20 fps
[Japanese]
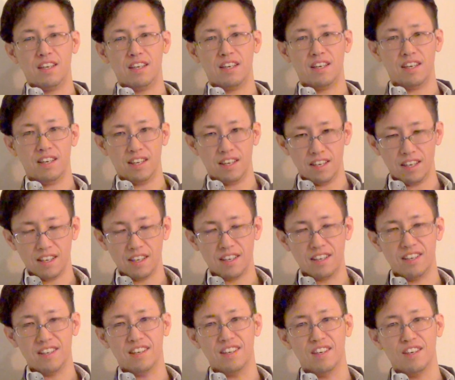うん、
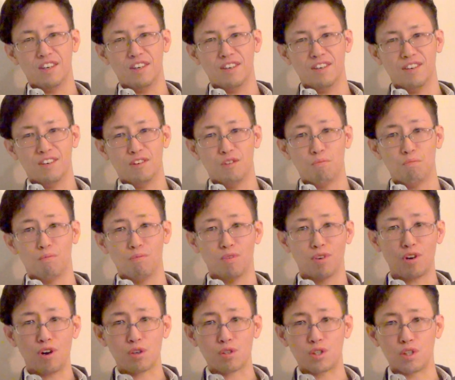
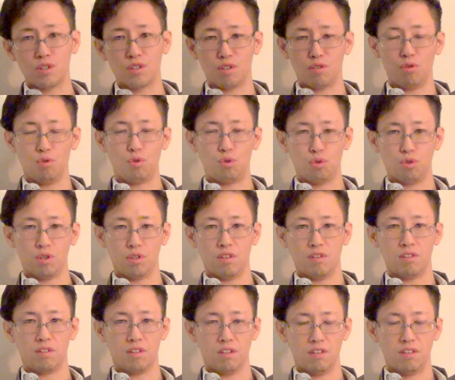覚醒剤と一緒じゃな
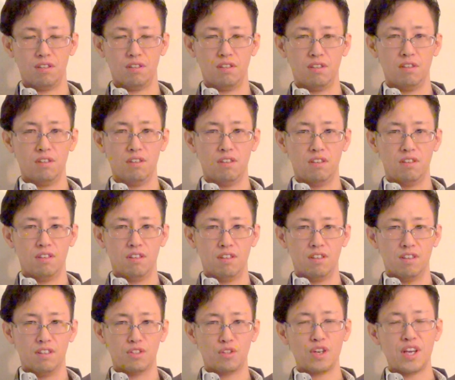いですか。
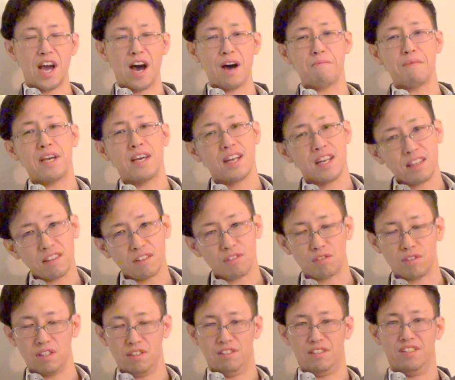それやめれって言って
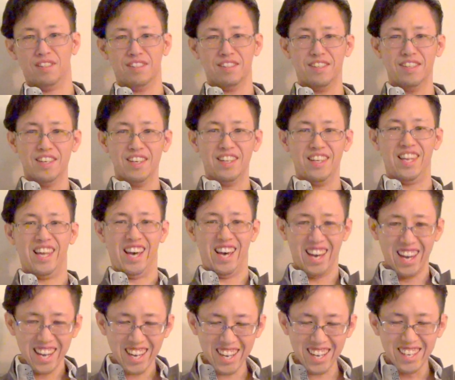るんですね。
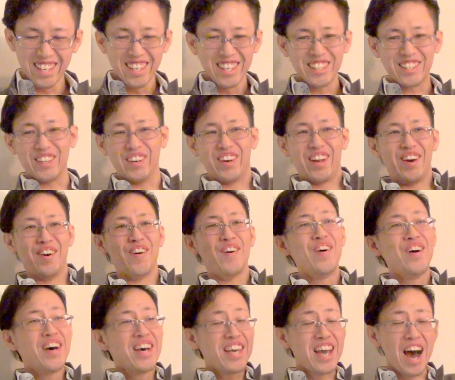それを
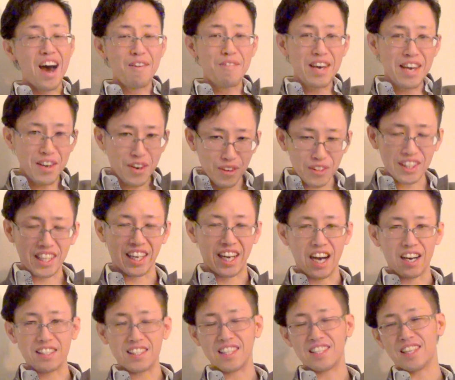やめようって、
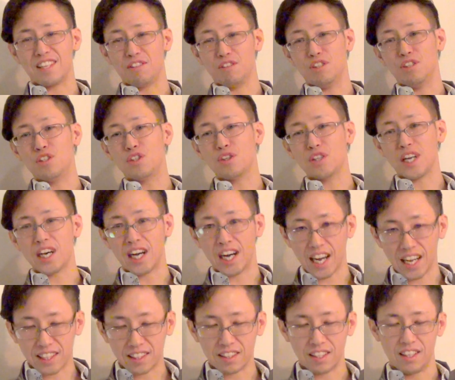覚醒剤と一緒だか
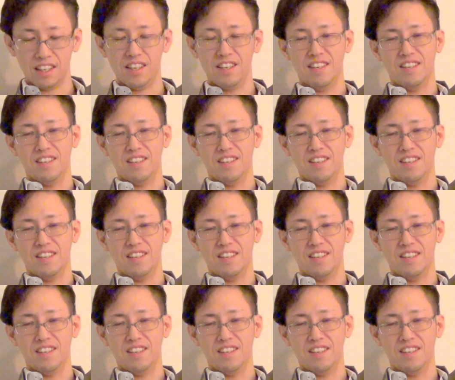らって